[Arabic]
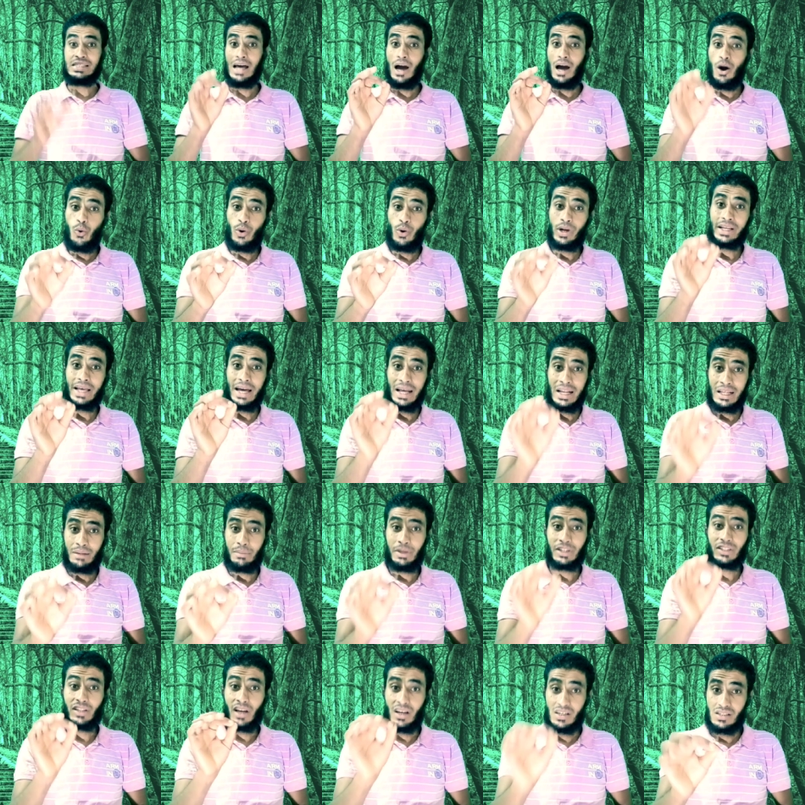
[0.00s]
أول
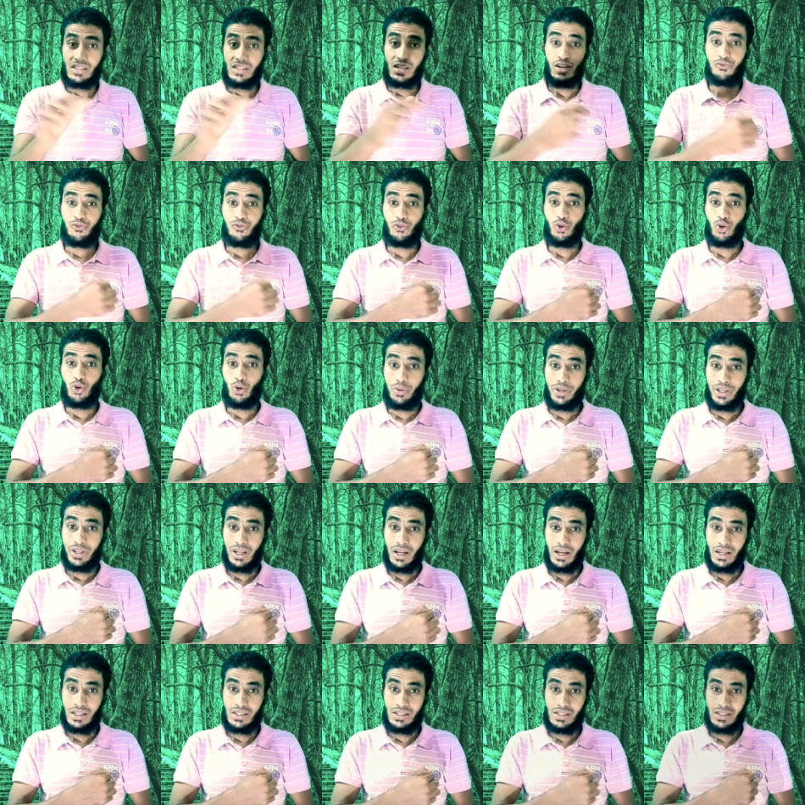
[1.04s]
جريمة تأثر في قلوب
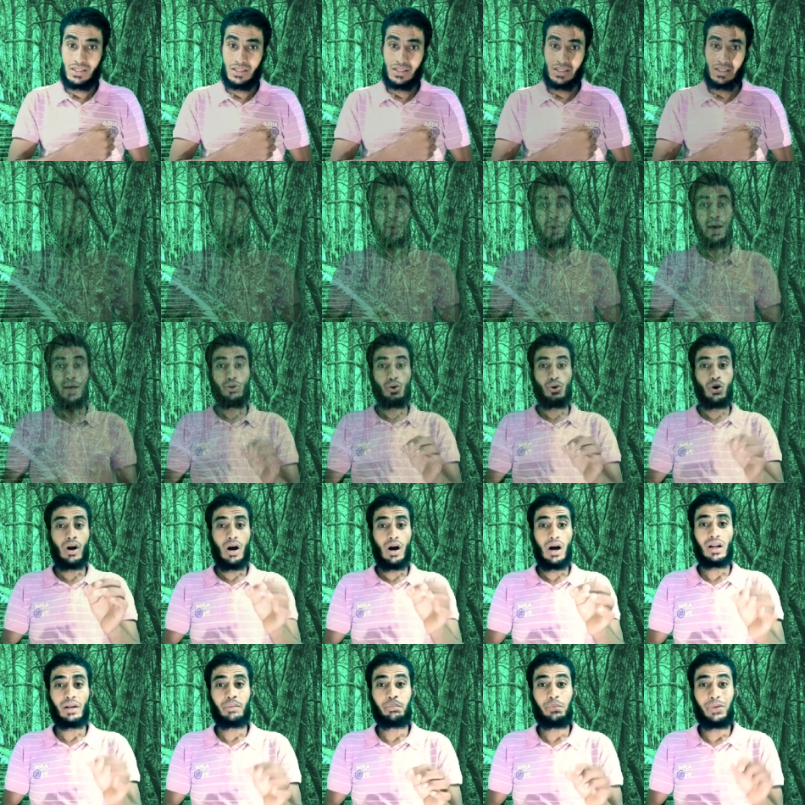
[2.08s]
الناس ما
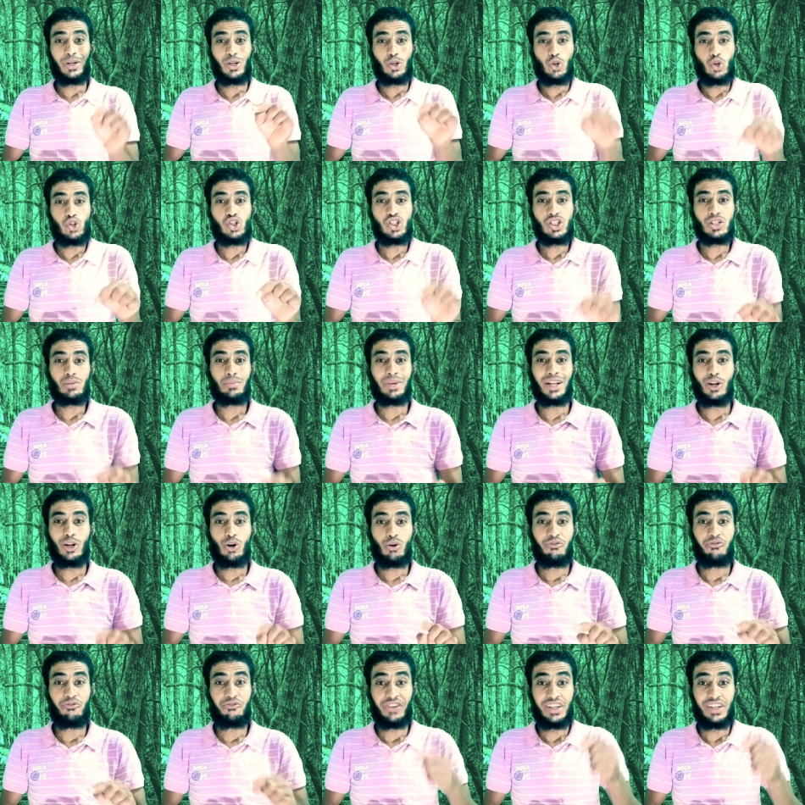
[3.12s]
يقارب من نص
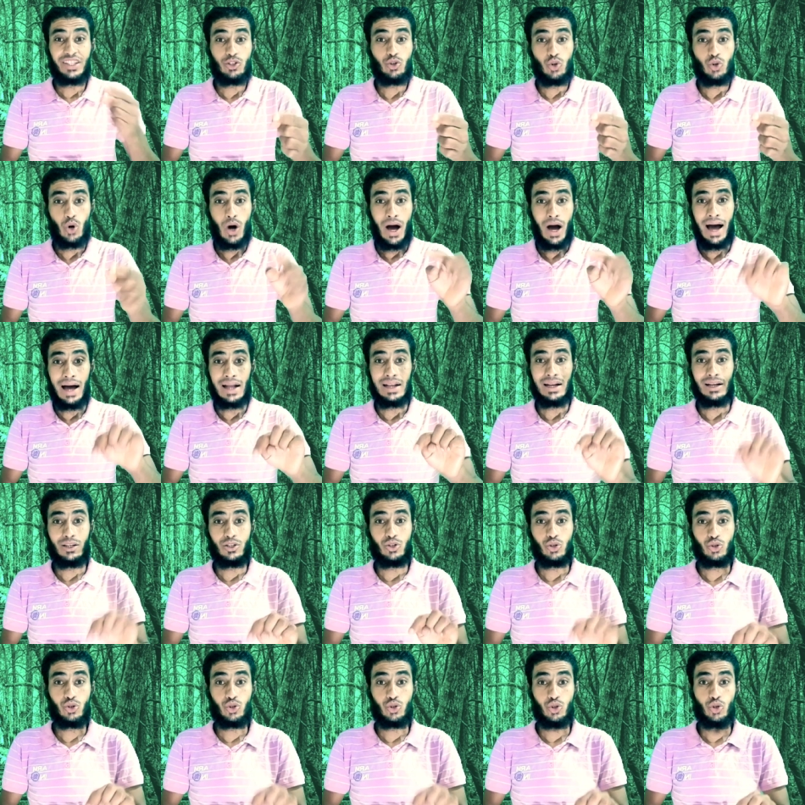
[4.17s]
مليون فيديو على
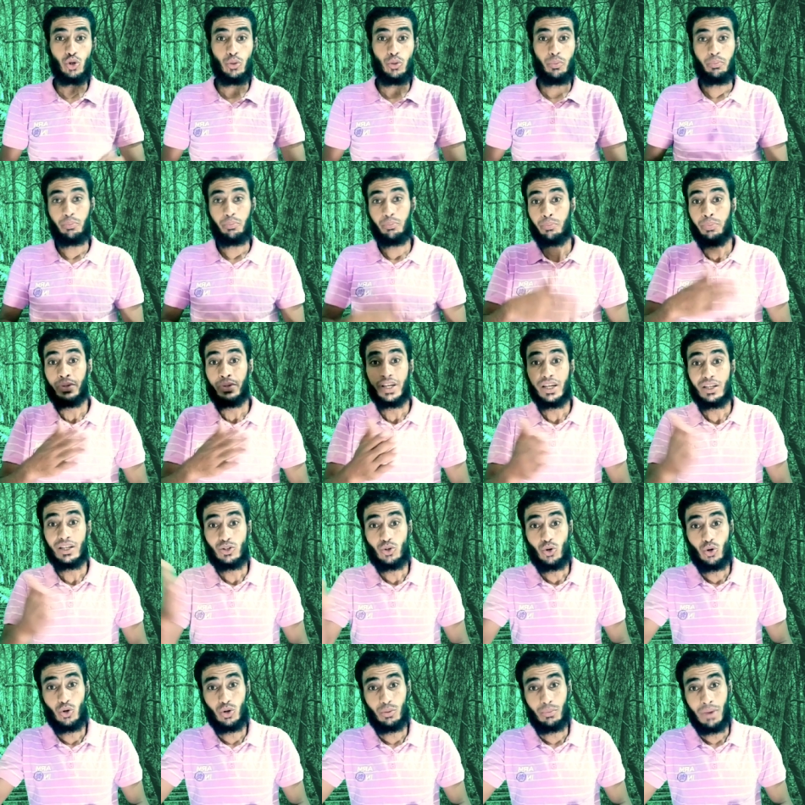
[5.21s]
اليوتيوب
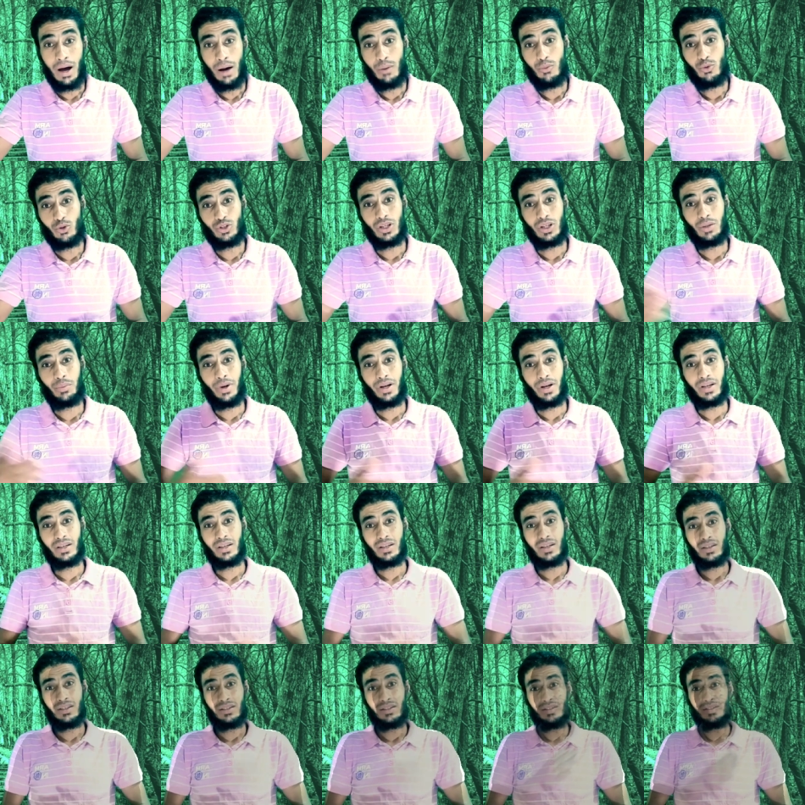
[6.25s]
بيدعوا لمحمود البنا
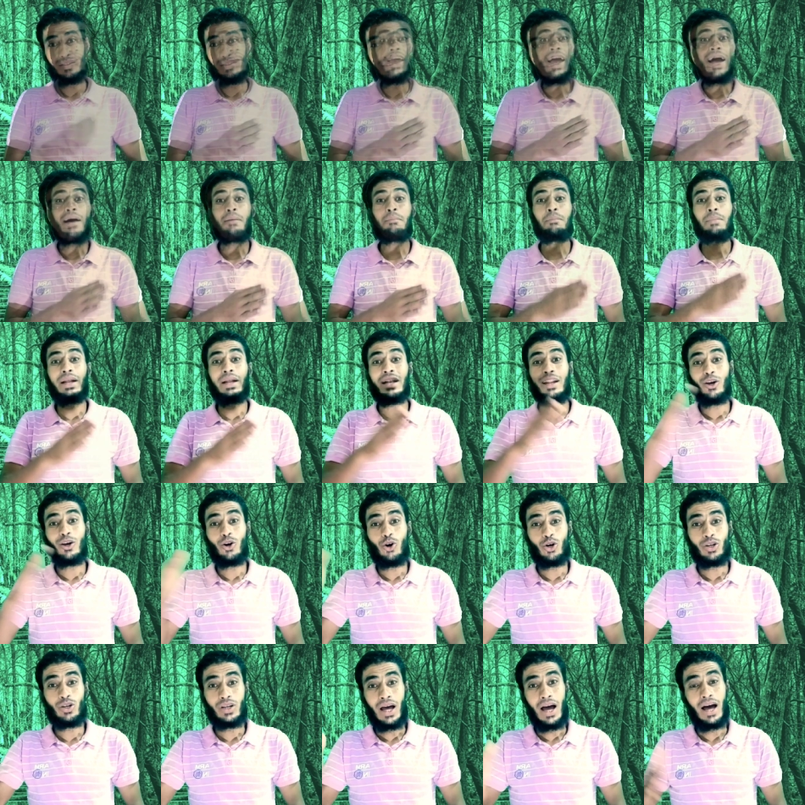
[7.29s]
شوف كام
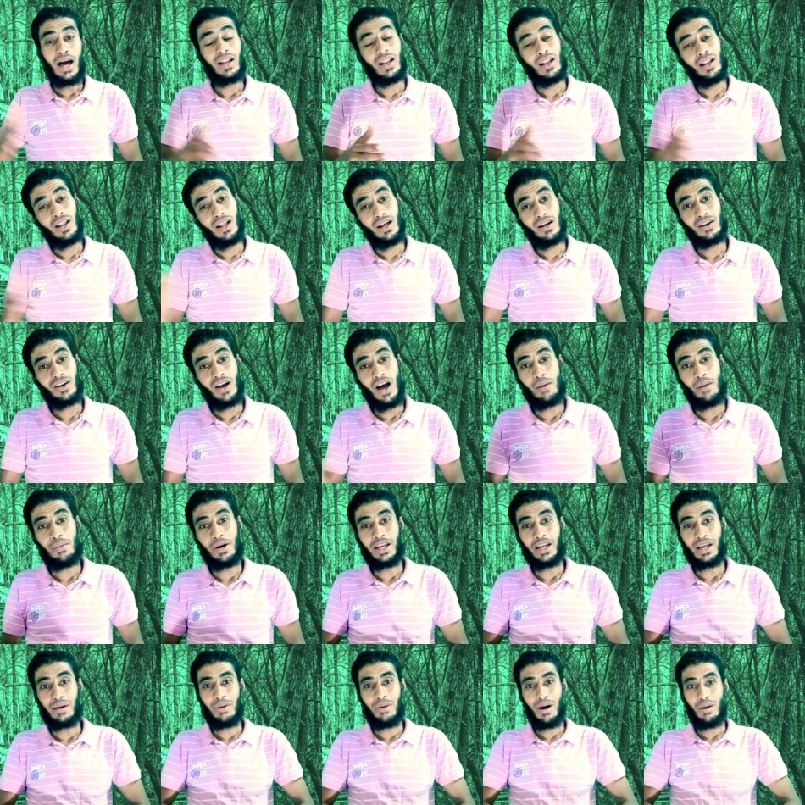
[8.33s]
مليون قال الله
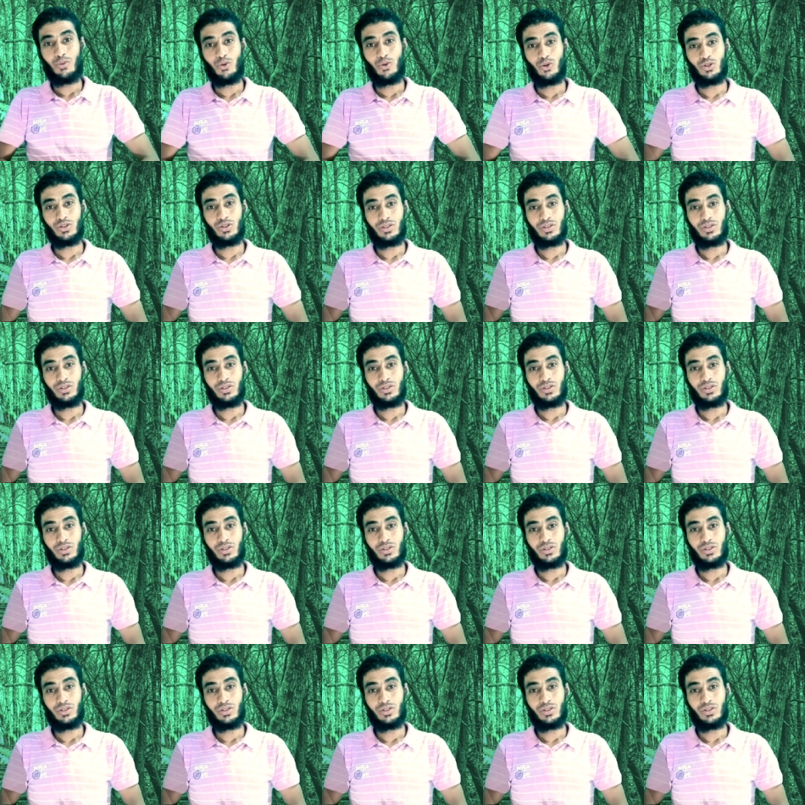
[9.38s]
يرحمك يا محمود شوف